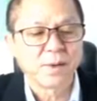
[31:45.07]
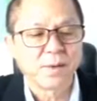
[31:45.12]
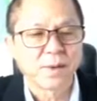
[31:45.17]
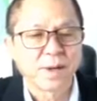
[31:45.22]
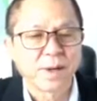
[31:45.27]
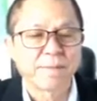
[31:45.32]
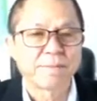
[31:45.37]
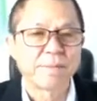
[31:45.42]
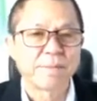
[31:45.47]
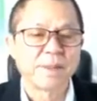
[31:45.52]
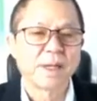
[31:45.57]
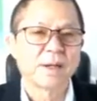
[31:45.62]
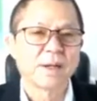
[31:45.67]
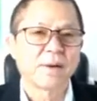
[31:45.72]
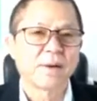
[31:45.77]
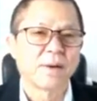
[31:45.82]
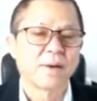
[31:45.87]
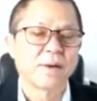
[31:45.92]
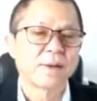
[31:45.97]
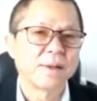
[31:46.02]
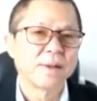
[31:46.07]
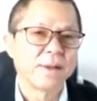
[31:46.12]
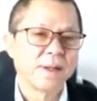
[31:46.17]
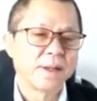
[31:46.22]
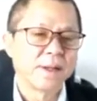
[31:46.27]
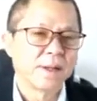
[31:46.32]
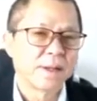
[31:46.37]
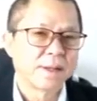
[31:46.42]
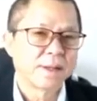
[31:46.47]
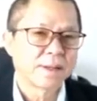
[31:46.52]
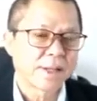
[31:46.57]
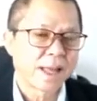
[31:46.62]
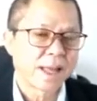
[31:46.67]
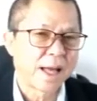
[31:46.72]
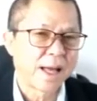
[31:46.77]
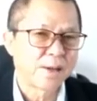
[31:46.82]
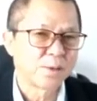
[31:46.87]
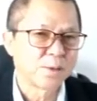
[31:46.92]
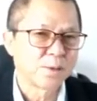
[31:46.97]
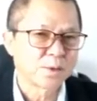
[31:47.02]
ไม่ได้เลิกก็
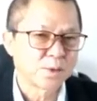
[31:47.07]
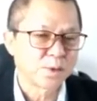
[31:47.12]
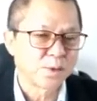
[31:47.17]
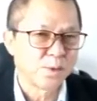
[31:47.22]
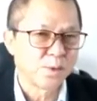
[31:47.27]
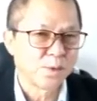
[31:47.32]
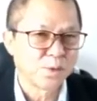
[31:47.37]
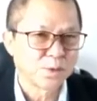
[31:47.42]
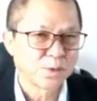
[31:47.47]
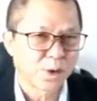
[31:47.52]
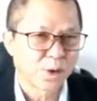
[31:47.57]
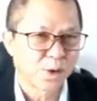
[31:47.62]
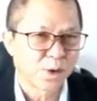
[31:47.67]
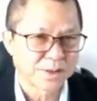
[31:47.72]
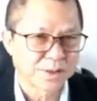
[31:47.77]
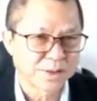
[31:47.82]
ใช้คู่ๆกันไป